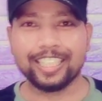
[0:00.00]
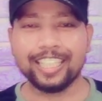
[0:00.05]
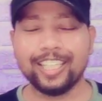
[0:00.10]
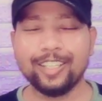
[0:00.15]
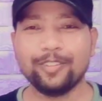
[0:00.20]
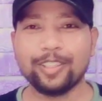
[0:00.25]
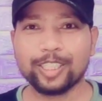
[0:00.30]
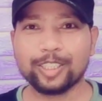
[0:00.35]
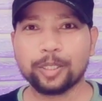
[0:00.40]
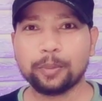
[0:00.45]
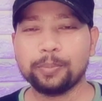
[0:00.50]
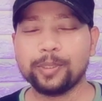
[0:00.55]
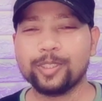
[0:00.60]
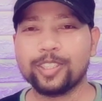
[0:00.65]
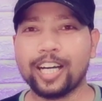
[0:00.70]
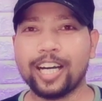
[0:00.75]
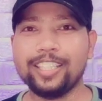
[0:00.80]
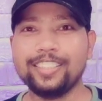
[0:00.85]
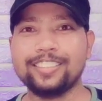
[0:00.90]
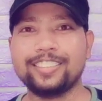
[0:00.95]
हे व्हाट्सअप यू
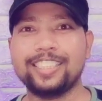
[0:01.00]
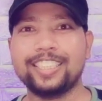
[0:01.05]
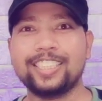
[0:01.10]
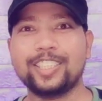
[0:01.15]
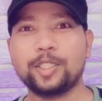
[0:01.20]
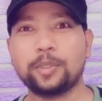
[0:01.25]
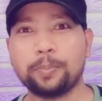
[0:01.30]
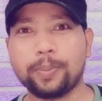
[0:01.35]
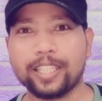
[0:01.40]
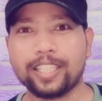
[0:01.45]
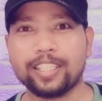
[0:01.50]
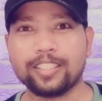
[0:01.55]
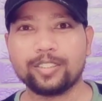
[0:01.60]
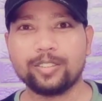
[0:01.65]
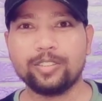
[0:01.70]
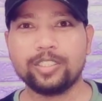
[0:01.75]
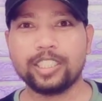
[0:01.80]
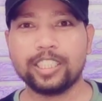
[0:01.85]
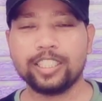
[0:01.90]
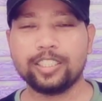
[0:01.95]
गाइस दिस इज प्रखर
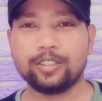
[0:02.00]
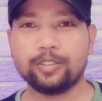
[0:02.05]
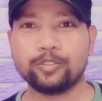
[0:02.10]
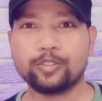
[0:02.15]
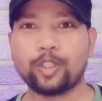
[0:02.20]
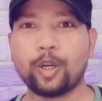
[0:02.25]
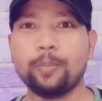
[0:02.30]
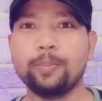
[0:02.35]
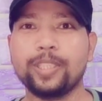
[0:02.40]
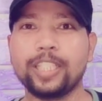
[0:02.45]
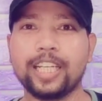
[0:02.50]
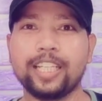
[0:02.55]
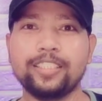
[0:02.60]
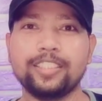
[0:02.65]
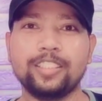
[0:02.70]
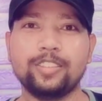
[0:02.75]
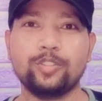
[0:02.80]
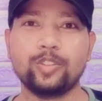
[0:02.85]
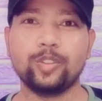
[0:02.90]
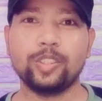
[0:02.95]
श्रेष्ठ फ्रॉम
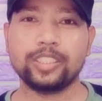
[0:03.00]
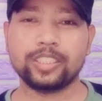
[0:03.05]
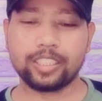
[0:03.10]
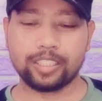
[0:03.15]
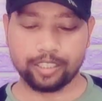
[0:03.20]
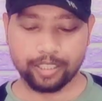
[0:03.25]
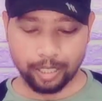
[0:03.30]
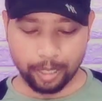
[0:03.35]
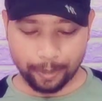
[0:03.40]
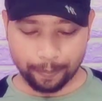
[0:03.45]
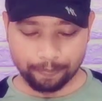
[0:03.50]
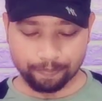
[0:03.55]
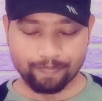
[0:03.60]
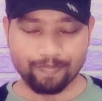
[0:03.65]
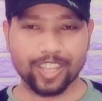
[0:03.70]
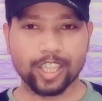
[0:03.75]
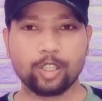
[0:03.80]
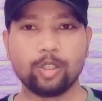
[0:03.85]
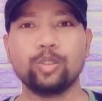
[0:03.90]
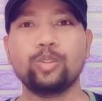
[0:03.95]
कैश इन्फ्लुएंसर
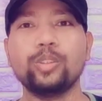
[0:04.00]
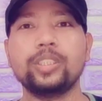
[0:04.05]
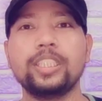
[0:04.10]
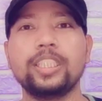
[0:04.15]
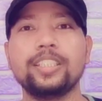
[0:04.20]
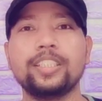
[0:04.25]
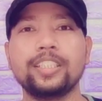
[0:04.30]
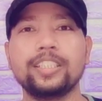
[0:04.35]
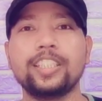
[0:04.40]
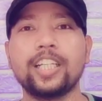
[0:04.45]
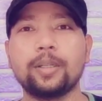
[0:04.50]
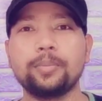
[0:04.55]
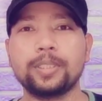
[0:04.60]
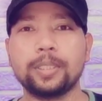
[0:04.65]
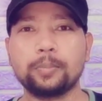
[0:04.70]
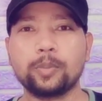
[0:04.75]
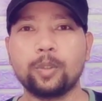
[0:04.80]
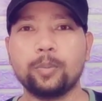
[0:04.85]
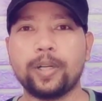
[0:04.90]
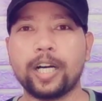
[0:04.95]
दोस्तों जैसा कि आप
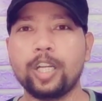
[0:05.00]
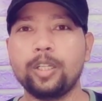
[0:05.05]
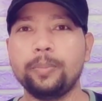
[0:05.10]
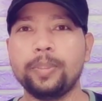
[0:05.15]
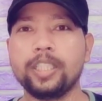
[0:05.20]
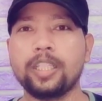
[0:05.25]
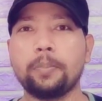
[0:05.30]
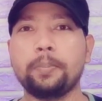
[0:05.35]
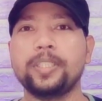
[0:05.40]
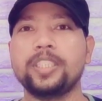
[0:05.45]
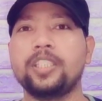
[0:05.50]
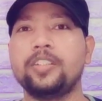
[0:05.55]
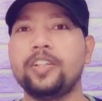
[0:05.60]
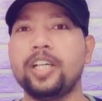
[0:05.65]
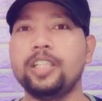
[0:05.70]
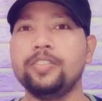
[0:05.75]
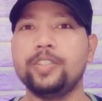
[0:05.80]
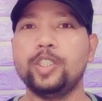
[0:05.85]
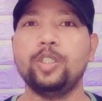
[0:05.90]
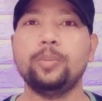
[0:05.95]
सबको मालूम है कि पिछले
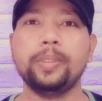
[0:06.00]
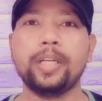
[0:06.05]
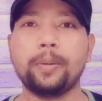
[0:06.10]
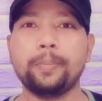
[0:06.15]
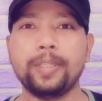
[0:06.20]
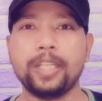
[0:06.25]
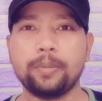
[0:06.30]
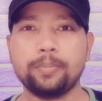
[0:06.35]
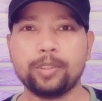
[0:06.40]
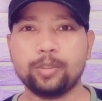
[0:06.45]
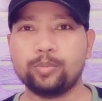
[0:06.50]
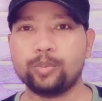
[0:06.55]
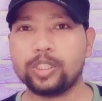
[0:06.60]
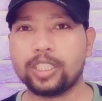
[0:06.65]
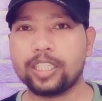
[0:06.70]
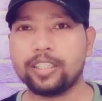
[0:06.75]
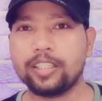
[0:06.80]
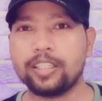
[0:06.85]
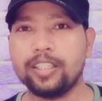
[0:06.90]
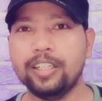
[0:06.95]
वाले वीडियो में हमने आपसे
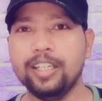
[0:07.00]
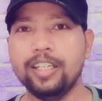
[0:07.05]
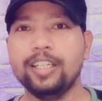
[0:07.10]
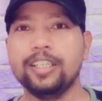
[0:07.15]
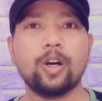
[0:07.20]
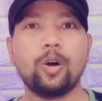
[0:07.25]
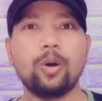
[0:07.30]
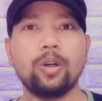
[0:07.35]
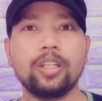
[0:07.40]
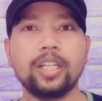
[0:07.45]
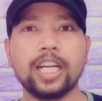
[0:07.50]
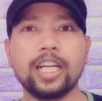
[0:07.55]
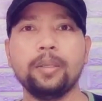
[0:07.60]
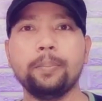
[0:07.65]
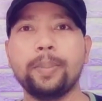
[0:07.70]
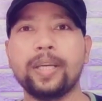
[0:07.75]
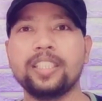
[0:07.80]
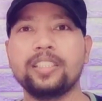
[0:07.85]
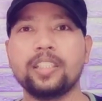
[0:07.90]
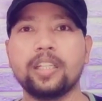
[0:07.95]
पूछा था
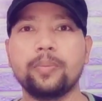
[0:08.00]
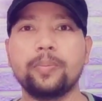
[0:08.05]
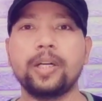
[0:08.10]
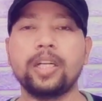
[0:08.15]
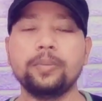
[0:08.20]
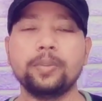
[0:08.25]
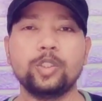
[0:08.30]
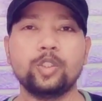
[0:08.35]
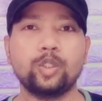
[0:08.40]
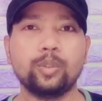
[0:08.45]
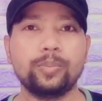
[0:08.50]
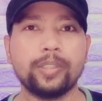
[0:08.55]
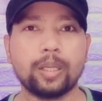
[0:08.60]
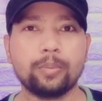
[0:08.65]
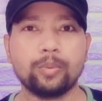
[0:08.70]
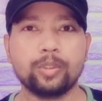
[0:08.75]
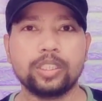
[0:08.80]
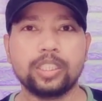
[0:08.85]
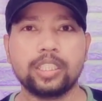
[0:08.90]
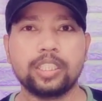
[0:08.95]
ऑनलाइन पैसे कमाने में जो भी
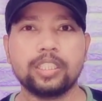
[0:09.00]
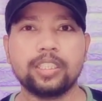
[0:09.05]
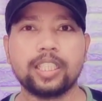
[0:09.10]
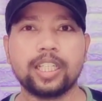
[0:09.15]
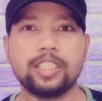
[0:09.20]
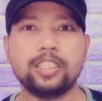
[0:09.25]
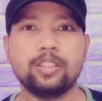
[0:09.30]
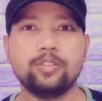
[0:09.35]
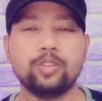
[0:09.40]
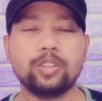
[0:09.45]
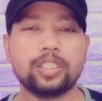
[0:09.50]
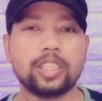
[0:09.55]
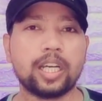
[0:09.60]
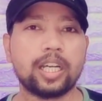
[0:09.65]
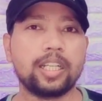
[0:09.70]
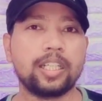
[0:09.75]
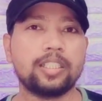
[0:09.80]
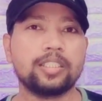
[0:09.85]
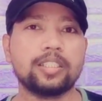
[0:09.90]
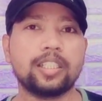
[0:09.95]
आपको दिक्कत आ रही है वो
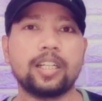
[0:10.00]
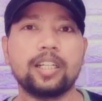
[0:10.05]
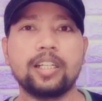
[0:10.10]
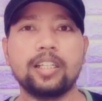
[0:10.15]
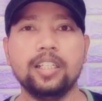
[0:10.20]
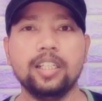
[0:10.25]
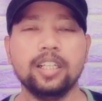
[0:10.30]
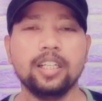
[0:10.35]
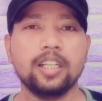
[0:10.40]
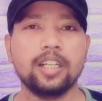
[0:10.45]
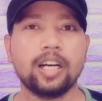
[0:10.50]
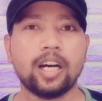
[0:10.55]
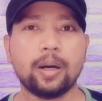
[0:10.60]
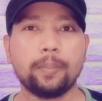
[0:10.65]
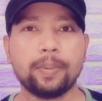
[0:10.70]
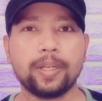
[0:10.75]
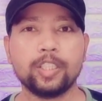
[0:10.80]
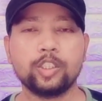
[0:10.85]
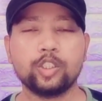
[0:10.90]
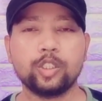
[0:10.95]
सारा का सारा
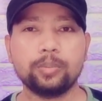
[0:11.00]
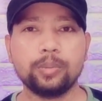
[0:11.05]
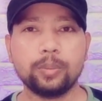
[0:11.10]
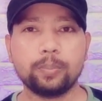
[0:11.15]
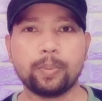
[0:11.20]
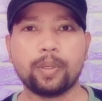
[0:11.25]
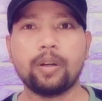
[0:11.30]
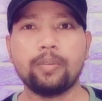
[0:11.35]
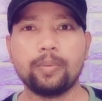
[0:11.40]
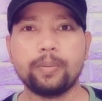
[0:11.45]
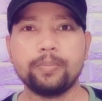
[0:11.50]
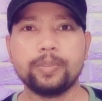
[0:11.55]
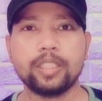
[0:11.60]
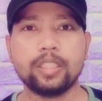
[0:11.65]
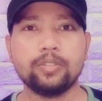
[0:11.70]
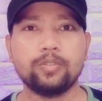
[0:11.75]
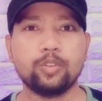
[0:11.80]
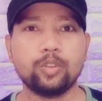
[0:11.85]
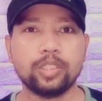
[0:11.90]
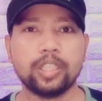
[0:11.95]
अपना जो भी प्रॉब्लम्स
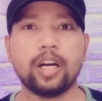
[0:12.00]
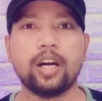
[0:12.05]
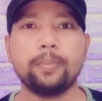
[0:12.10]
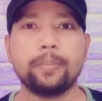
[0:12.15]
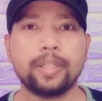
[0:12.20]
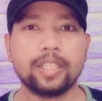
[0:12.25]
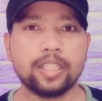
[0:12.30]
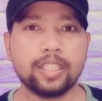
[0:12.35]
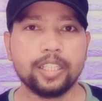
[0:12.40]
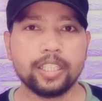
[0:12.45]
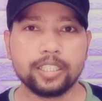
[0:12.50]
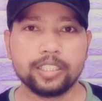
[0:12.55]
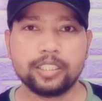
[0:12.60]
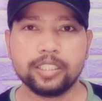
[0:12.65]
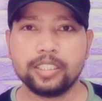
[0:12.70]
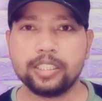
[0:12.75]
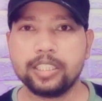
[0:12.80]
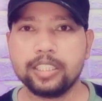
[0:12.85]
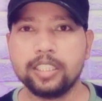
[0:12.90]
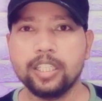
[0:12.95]
हैं वो यहाँ पर लिख
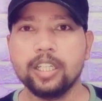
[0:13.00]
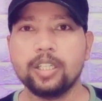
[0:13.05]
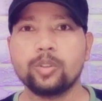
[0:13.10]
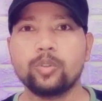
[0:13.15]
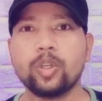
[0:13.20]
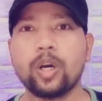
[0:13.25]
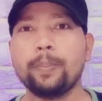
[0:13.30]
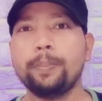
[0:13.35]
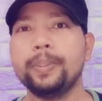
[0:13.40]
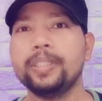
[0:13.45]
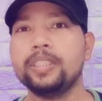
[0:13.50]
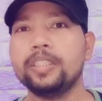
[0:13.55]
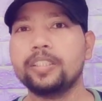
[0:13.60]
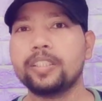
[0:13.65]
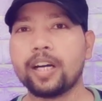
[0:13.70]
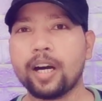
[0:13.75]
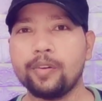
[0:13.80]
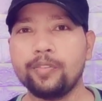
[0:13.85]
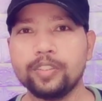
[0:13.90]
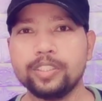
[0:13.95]
दीजिए तो आप में से
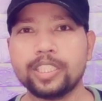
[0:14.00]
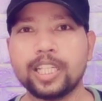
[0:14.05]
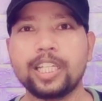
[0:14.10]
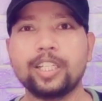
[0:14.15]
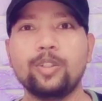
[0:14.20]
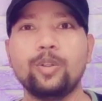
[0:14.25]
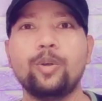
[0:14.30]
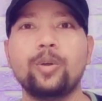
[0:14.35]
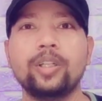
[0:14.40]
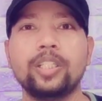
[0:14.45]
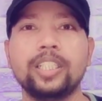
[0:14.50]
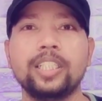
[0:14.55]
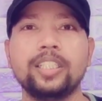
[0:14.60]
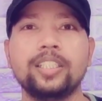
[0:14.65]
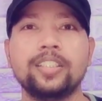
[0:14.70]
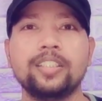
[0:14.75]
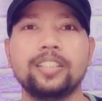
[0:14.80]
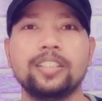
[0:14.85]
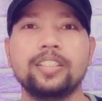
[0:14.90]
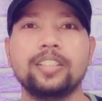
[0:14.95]
काफ़ी सारे लोगों
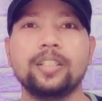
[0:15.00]
ने